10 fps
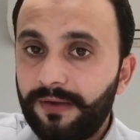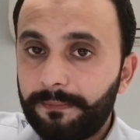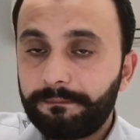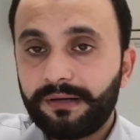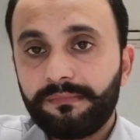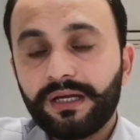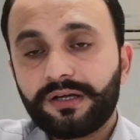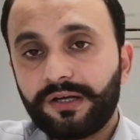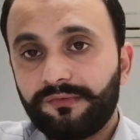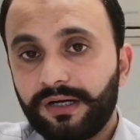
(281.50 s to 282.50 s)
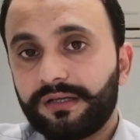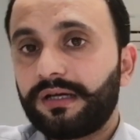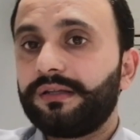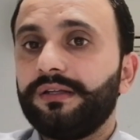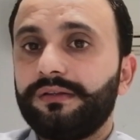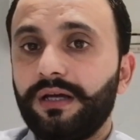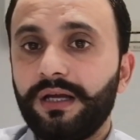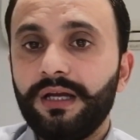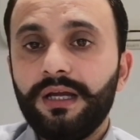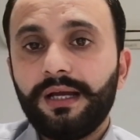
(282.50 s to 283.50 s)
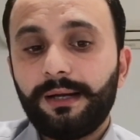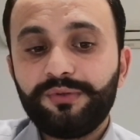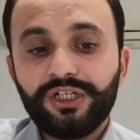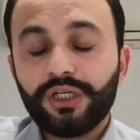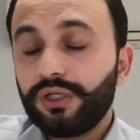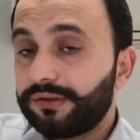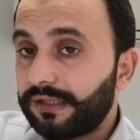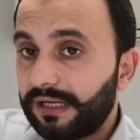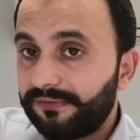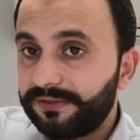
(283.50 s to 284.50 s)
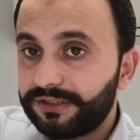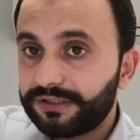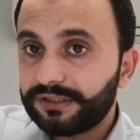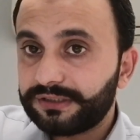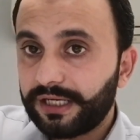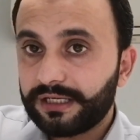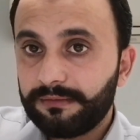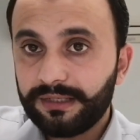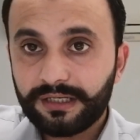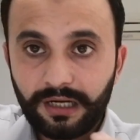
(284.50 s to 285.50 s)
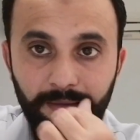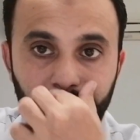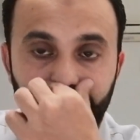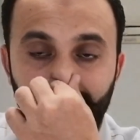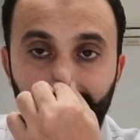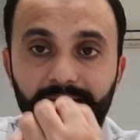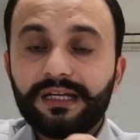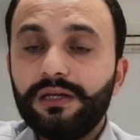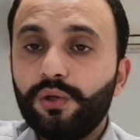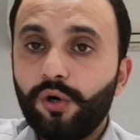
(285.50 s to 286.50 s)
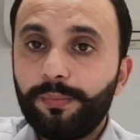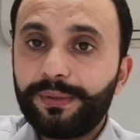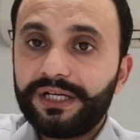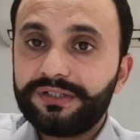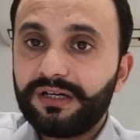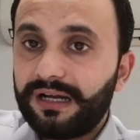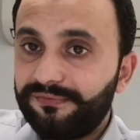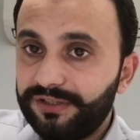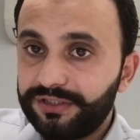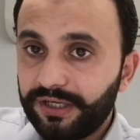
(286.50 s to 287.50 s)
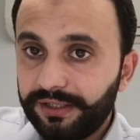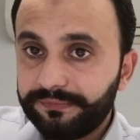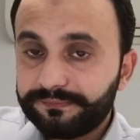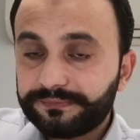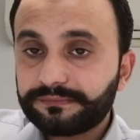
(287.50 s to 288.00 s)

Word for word: वेपर में कन्वर्ट कर देता है अब ये इसका रेफ्रिजरेशन साइकिल में काम है कि लो प्रेशर रेफ्रिजरेंट